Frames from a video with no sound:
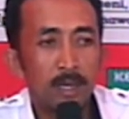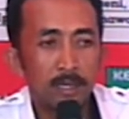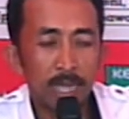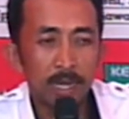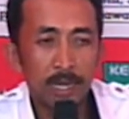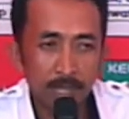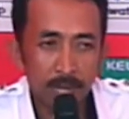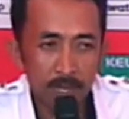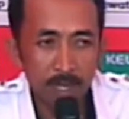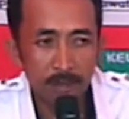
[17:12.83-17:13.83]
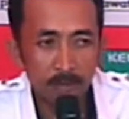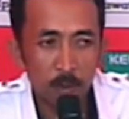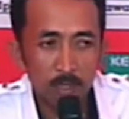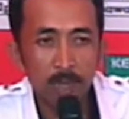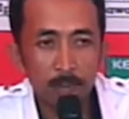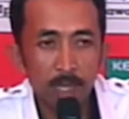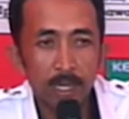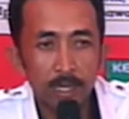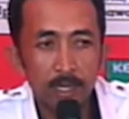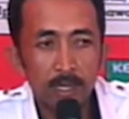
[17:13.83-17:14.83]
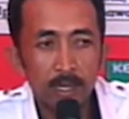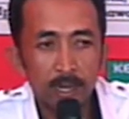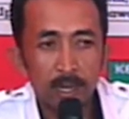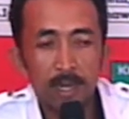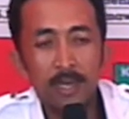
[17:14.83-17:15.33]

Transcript: yang direncanakan maunya yang begini hmm. uh,